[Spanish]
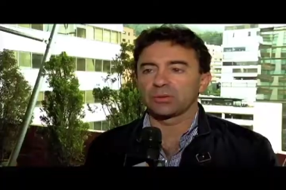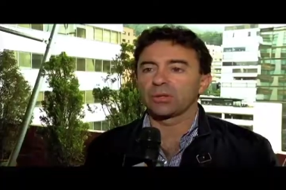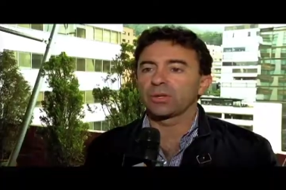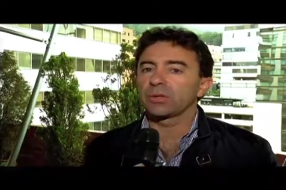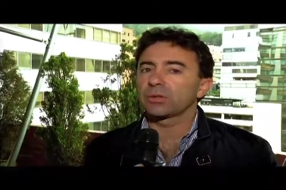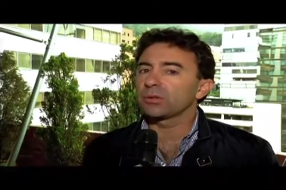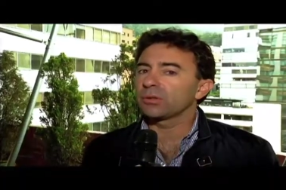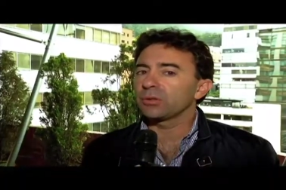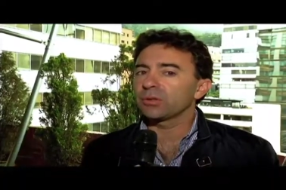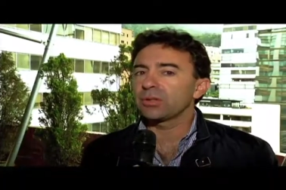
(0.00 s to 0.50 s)

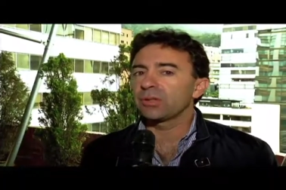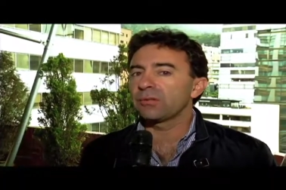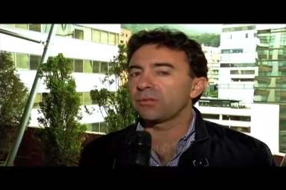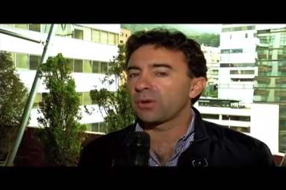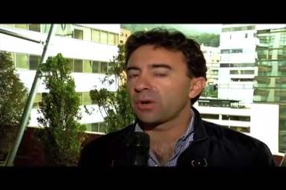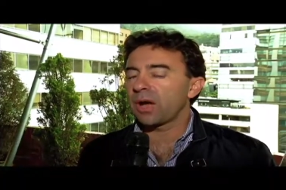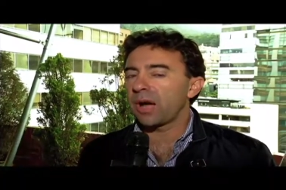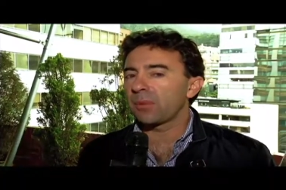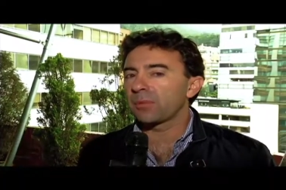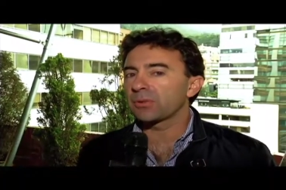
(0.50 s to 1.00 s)
Nosotros nos
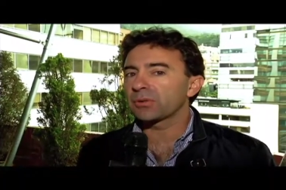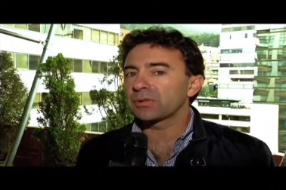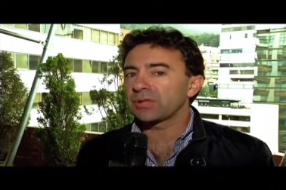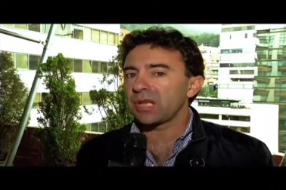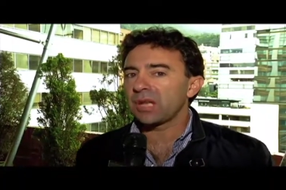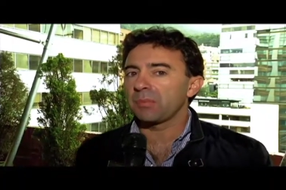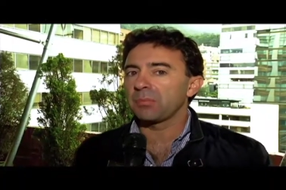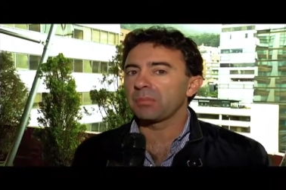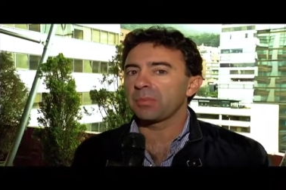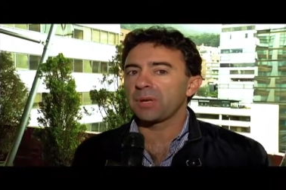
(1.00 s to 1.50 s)
enfocamos
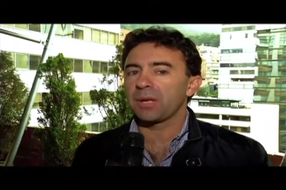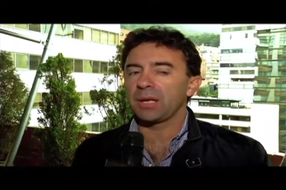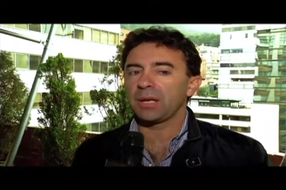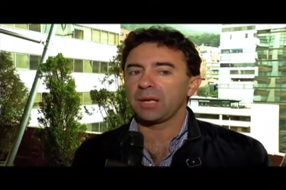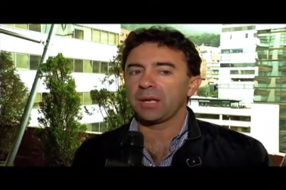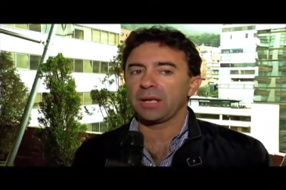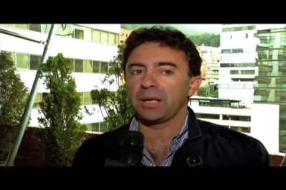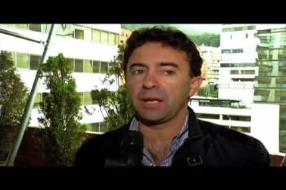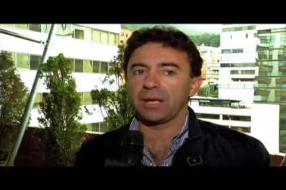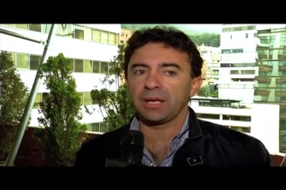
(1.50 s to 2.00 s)

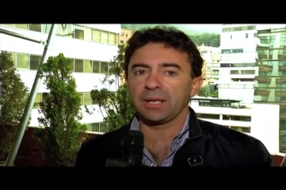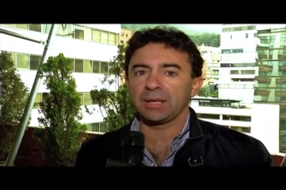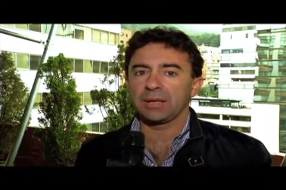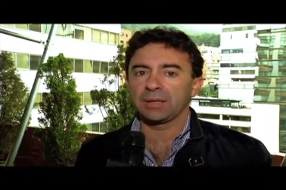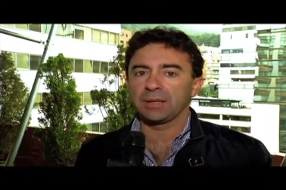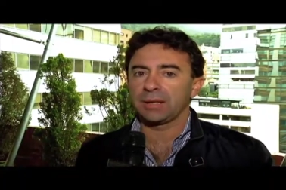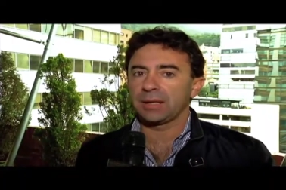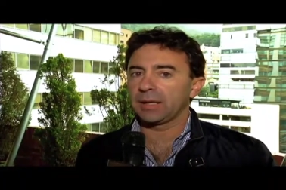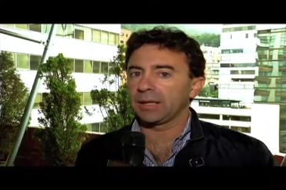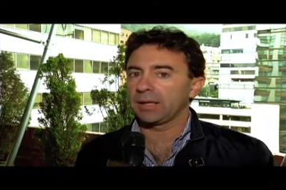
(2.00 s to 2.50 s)
siempre
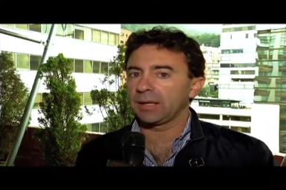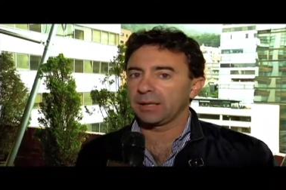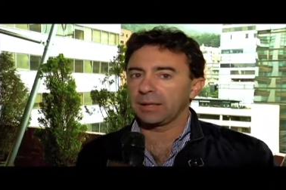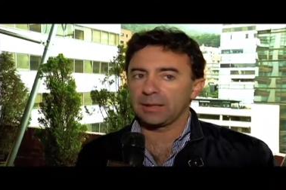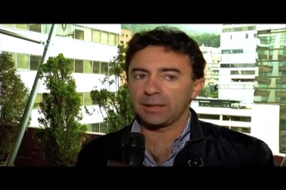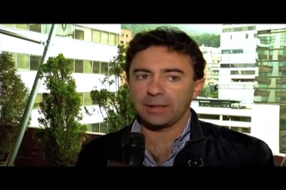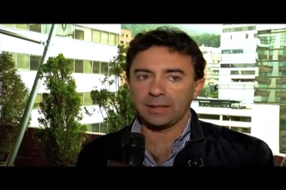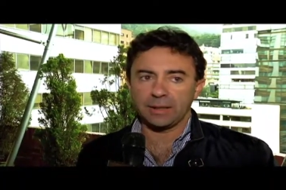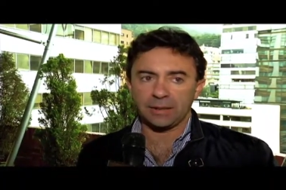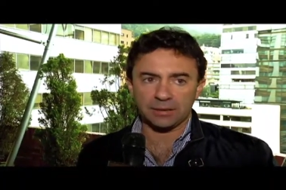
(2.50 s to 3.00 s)
en,
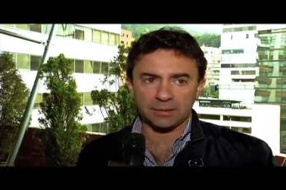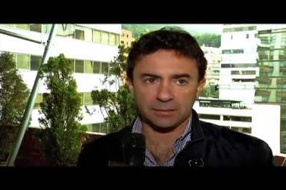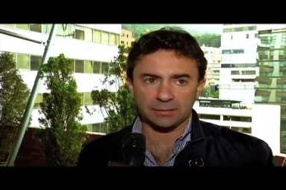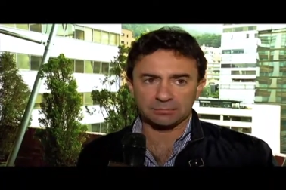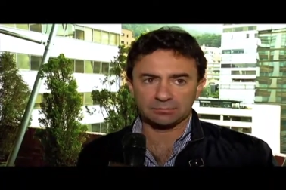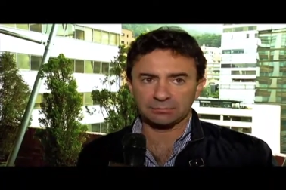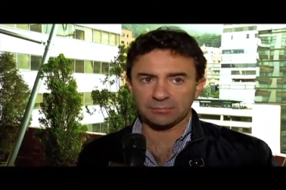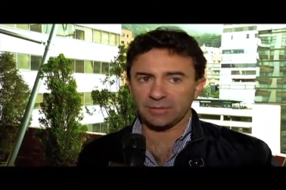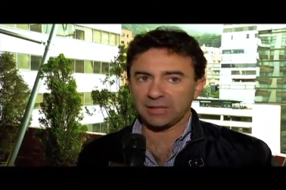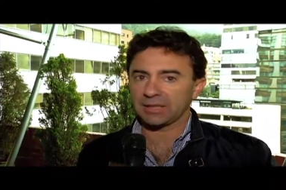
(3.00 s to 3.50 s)

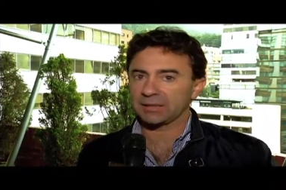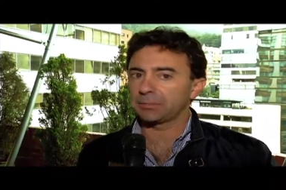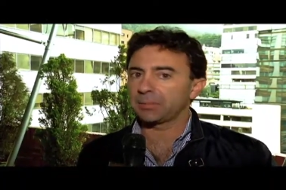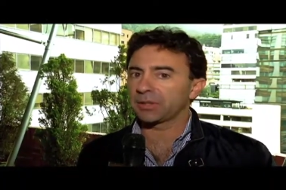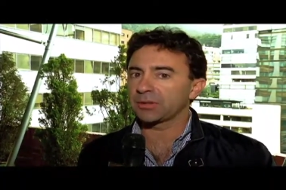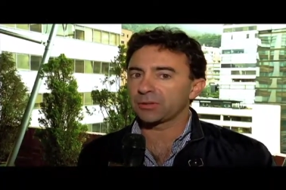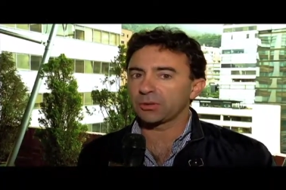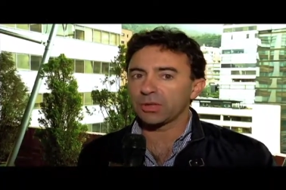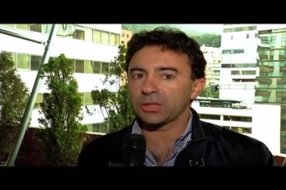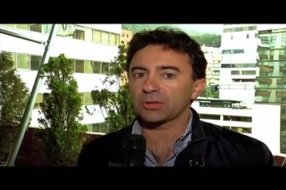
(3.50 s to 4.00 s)
eh, las
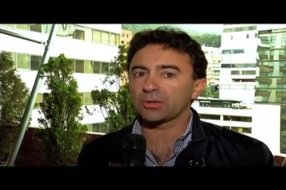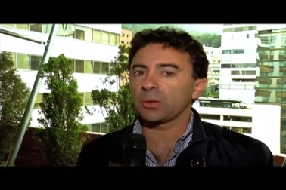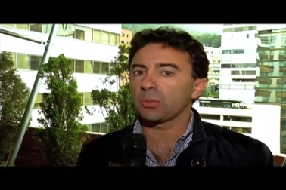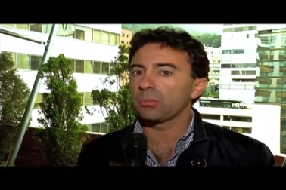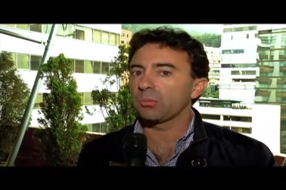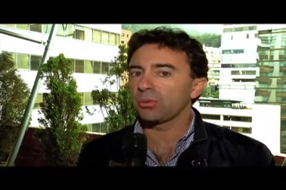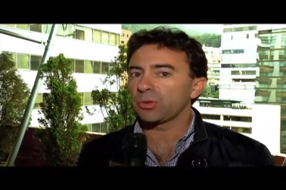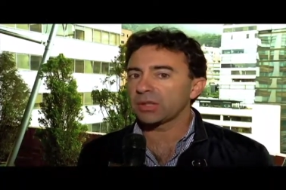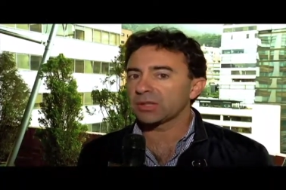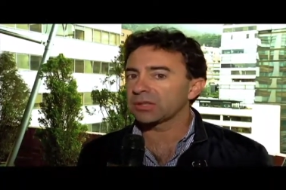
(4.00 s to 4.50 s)
personas
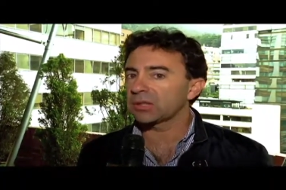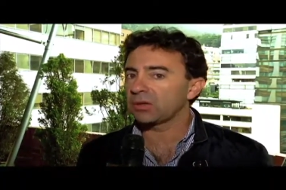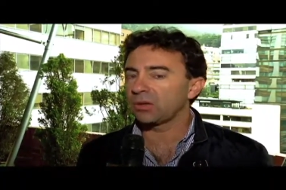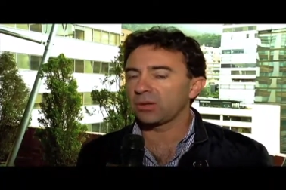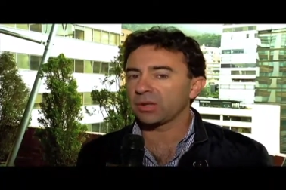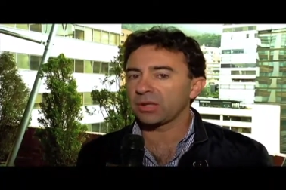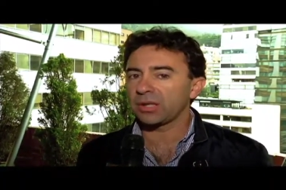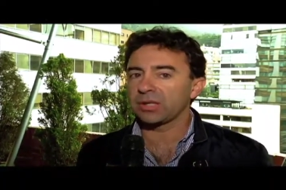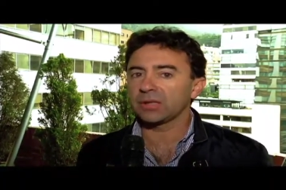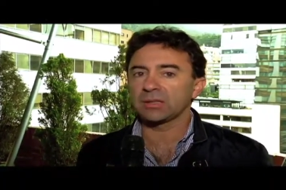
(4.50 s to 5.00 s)
comunes y
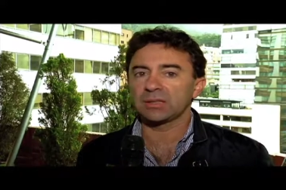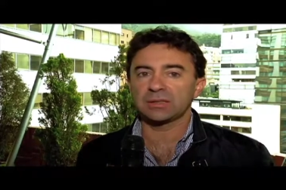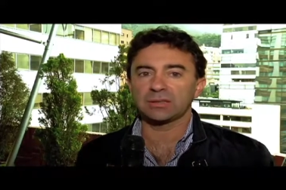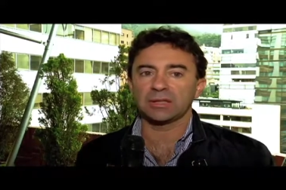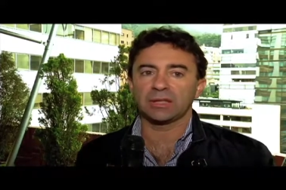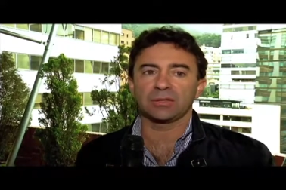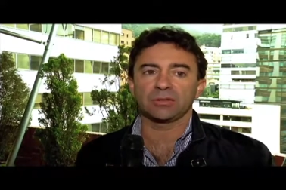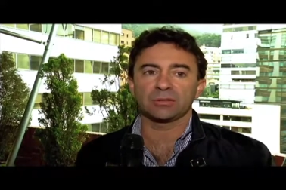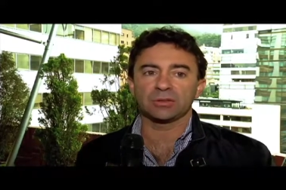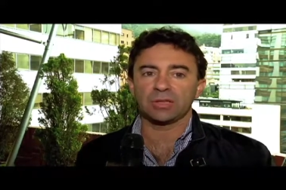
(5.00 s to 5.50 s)
corrientes
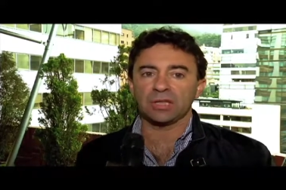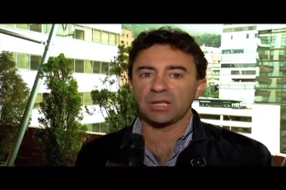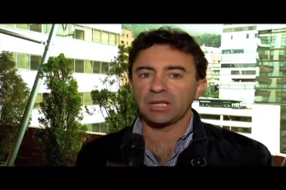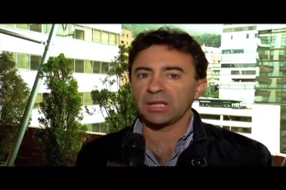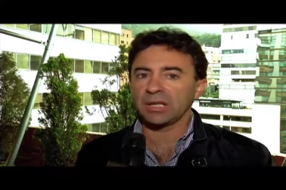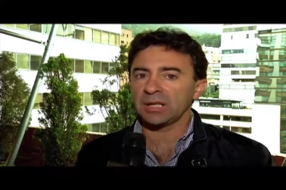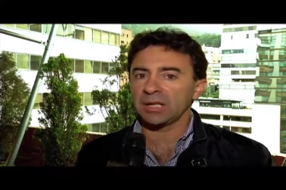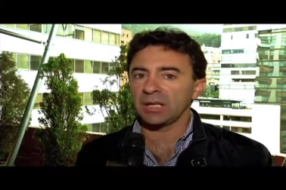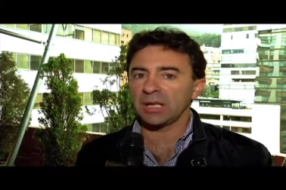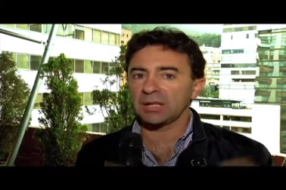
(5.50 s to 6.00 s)
que no
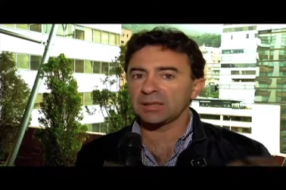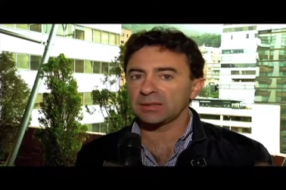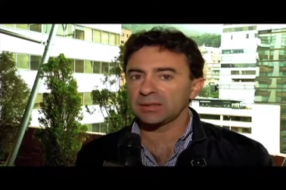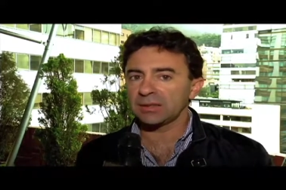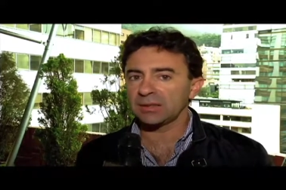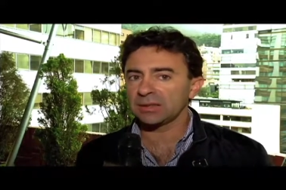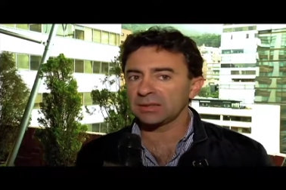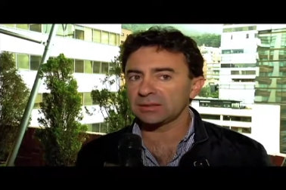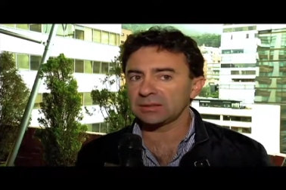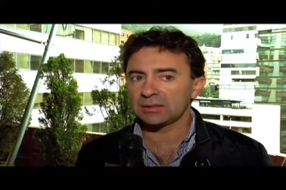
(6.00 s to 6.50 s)
tienen
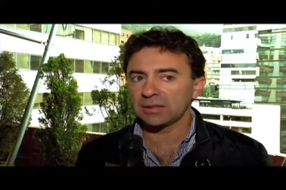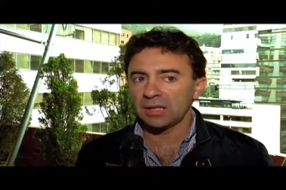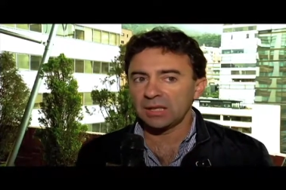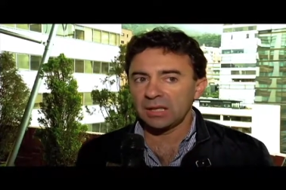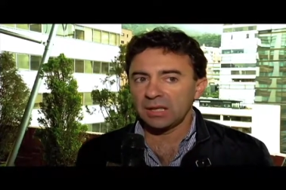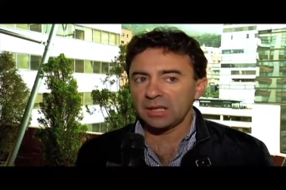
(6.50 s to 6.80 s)
grandes